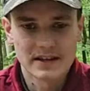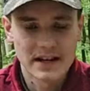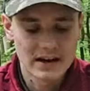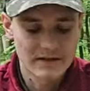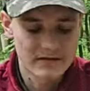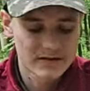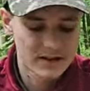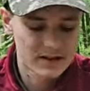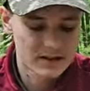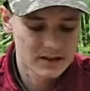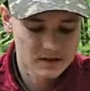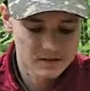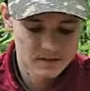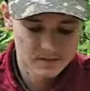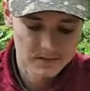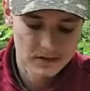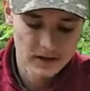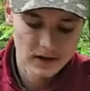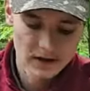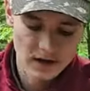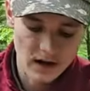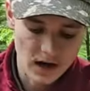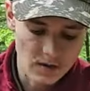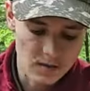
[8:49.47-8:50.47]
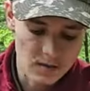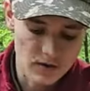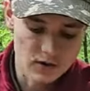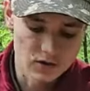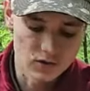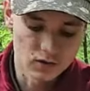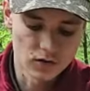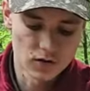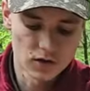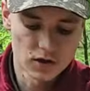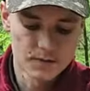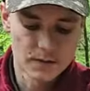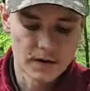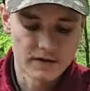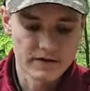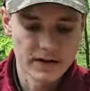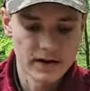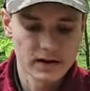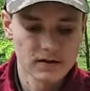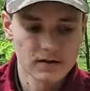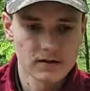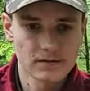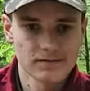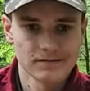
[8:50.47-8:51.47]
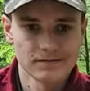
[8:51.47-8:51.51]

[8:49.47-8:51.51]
nervig. Aber so ist perfekt.